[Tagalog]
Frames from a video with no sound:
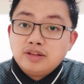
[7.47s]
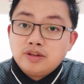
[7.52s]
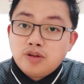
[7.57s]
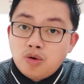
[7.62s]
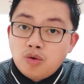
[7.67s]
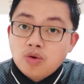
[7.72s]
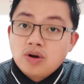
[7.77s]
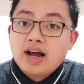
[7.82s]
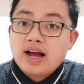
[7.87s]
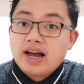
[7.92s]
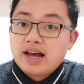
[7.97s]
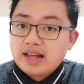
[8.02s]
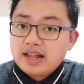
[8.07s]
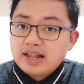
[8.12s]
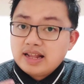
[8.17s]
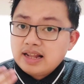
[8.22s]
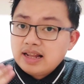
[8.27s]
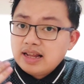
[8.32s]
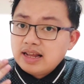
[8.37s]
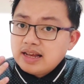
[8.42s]

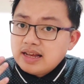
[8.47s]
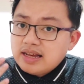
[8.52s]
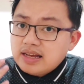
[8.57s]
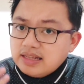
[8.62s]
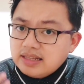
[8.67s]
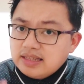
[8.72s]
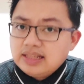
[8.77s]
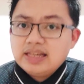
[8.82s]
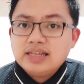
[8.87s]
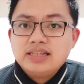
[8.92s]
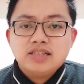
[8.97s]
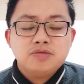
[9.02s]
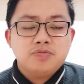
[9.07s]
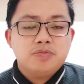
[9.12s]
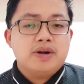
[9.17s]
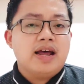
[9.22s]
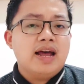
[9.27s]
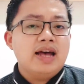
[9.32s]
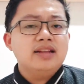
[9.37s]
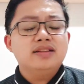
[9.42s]
local
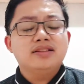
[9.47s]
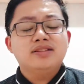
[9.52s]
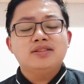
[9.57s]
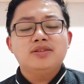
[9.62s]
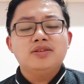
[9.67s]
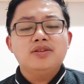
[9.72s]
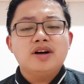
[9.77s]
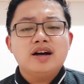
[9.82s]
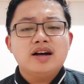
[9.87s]
niche brand, no?